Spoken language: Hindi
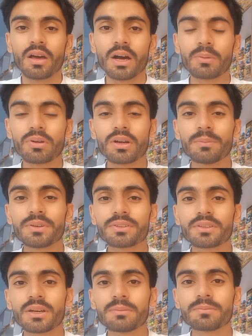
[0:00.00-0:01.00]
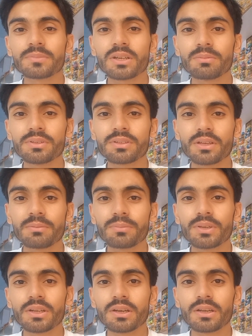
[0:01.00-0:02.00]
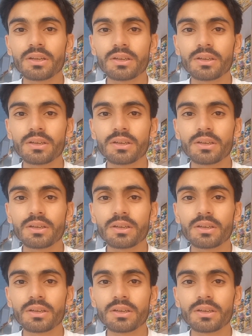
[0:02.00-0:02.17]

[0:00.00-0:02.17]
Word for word: आपको कम अज़ कम कम अज़ कम बिना